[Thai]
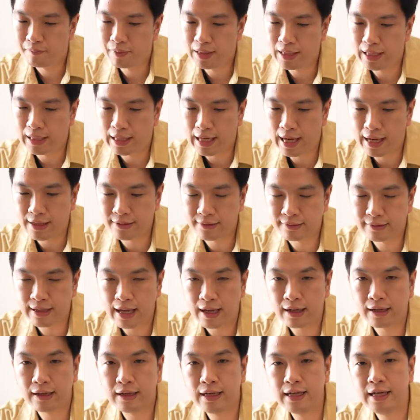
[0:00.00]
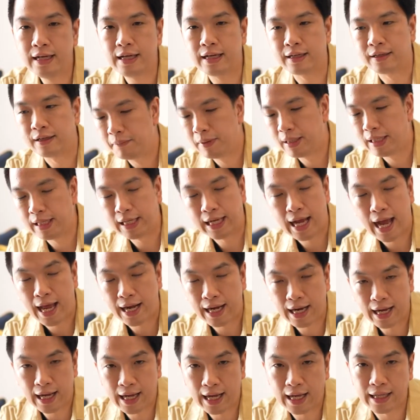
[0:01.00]
บริการซักรีดบริการ
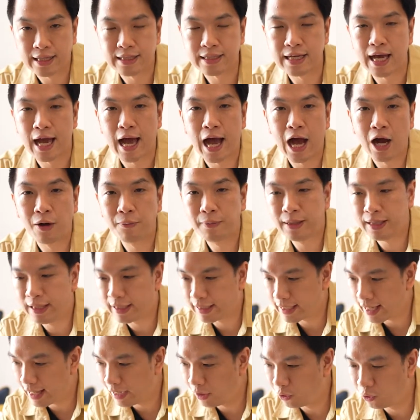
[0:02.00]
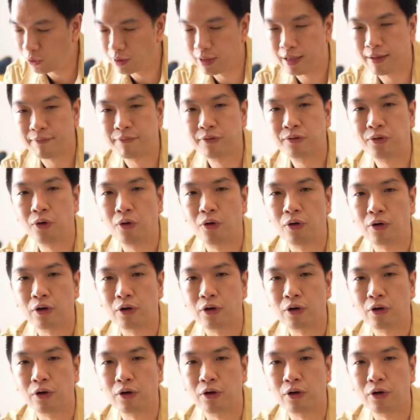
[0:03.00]
อาหารเช้า บริการรถรับส่ง